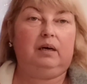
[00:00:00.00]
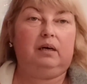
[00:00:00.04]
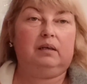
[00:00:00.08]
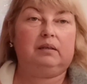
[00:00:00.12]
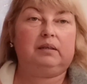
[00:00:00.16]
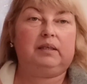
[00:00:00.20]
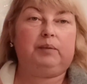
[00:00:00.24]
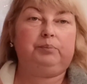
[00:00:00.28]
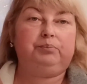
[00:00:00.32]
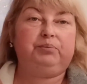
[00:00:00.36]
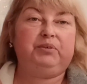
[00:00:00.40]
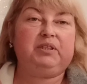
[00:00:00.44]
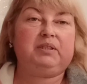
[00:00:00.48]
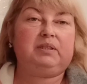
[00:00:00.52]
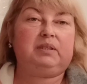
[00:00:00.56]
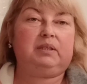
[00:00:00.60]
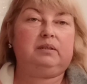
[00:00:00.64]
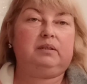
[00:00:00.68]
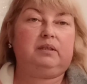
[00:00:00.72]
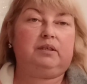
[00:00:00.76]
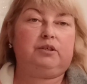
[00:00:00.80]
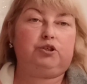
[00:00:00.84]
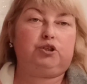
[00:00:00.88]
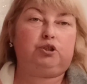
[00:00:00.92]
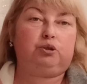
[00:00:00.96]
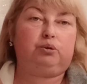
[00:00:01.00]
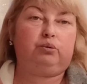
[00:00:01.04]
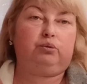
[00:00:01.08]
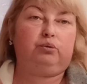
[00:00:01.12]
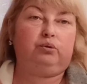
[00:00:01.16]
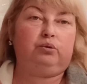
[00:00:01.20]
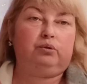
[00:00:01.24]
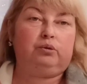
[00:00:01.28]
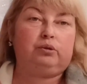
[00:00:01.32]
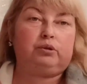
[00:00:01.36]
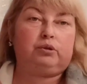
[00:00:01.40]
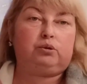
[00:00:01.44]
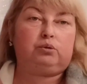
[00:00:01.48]
Написано,
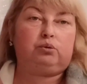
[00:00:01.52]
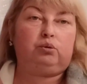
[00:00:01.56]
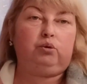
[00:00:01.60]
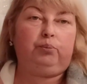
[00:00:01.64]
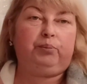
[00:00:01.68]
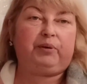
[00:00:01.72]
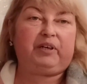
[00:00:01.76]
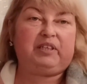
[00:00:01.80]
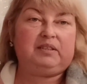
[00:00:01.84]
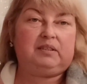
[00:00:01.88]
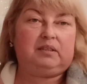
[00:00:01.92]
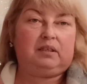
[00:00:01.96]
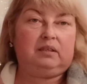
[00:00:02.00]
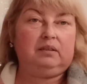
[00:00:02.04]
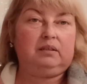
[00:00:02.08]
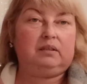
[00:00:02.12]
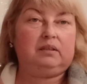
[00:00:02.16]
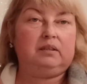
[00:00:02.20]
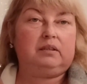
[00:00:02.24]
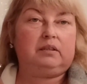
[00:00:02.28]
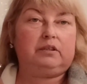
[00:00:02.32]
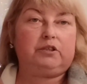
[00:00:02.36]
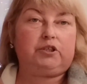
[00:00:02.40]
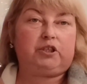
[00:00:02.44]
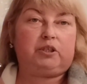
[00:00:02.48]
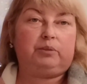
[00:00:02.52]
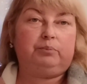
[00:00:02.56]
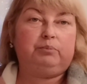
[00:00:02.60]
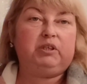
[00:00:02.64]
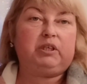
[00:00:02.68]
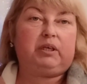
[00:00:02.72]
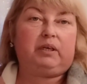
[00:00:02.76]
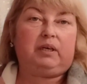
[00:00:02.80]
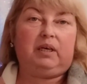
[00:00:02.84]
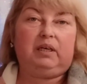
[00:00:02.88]
что стопроцентный кашемир.